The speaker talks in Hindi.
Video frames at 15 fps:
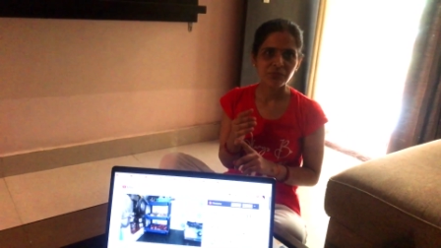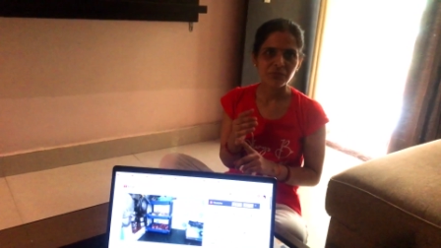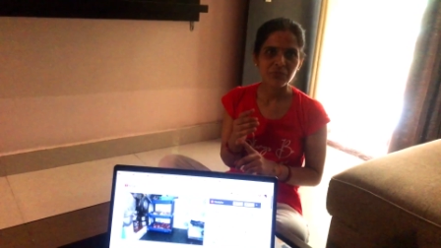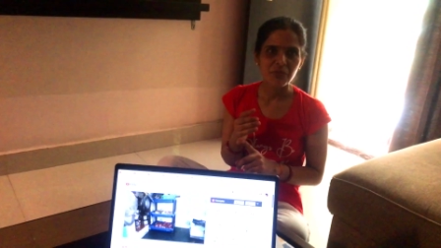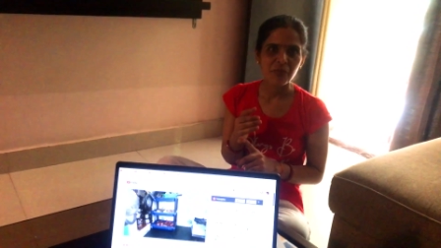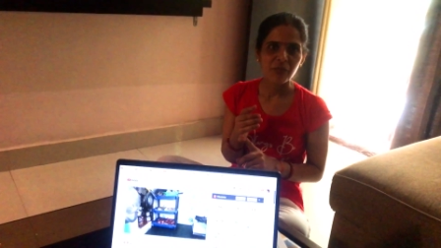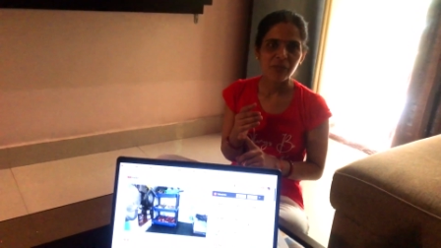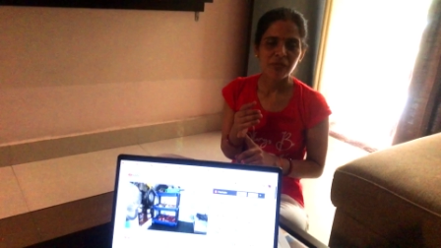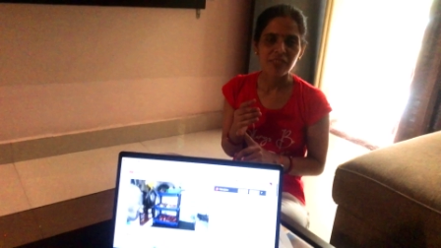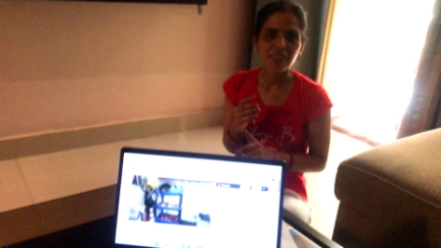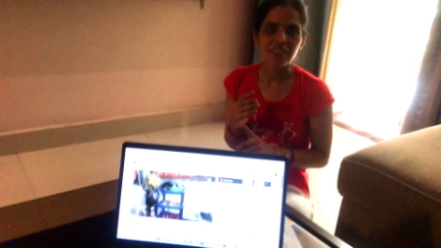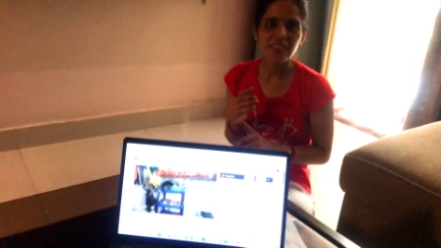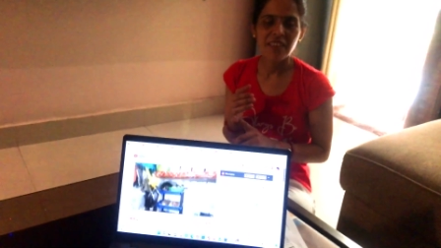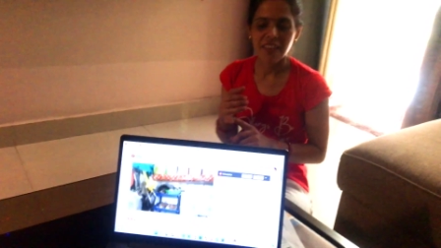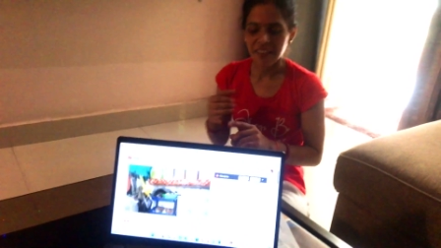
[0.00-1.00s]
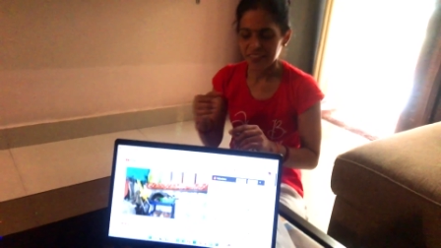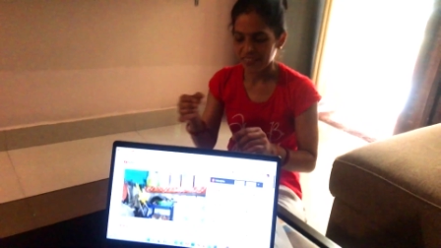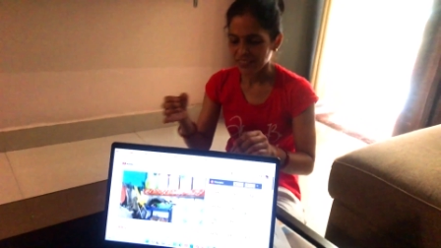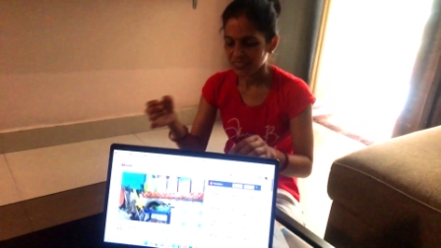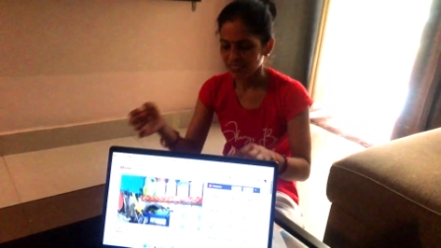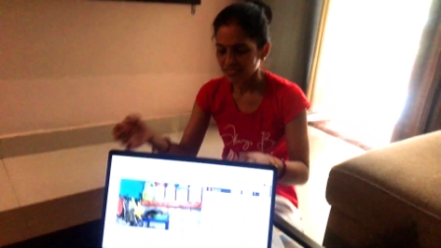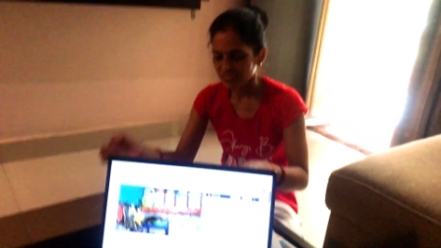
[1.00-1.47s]
हाँ अंडे खा नहीं
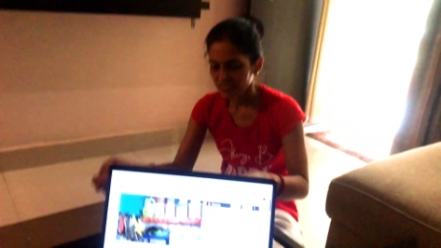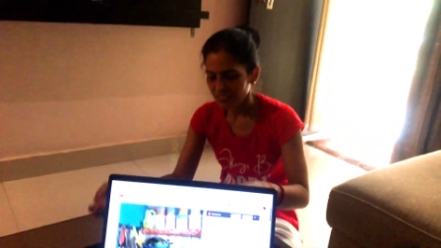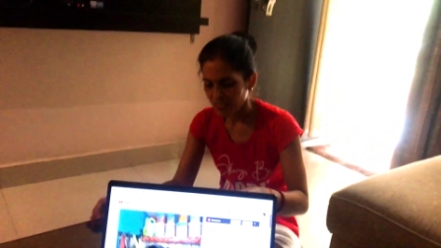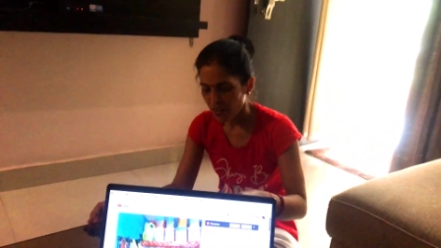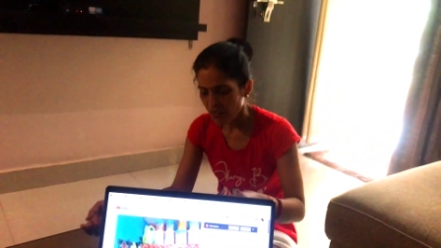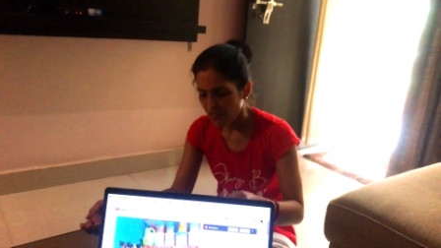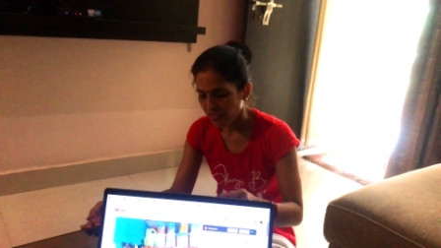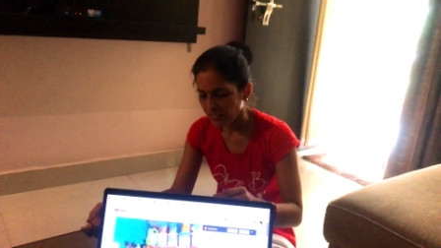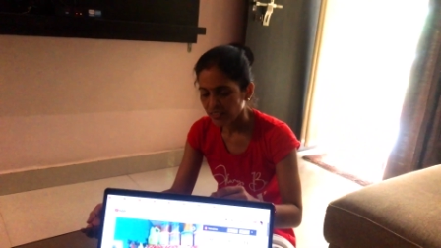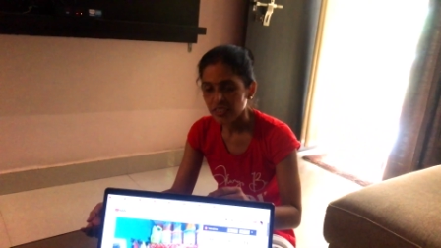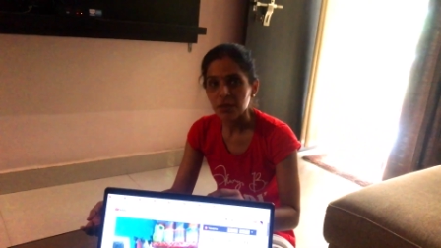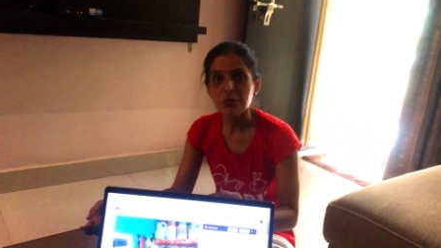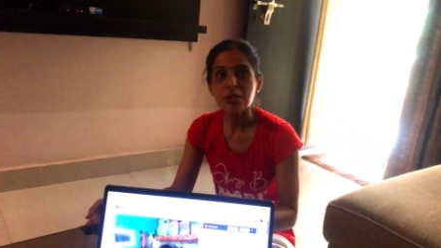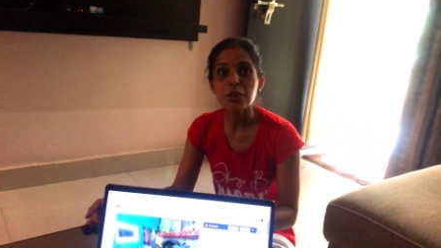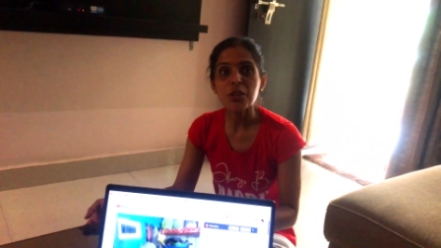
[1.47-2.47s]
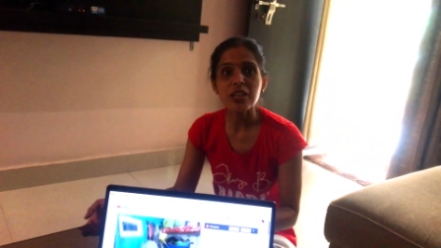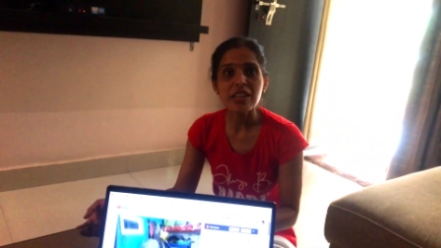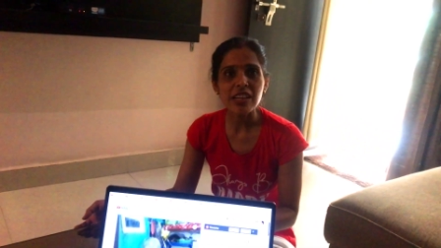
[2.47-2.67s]
सकते ऐसे बोल रही जैसे मेरे को क्या कर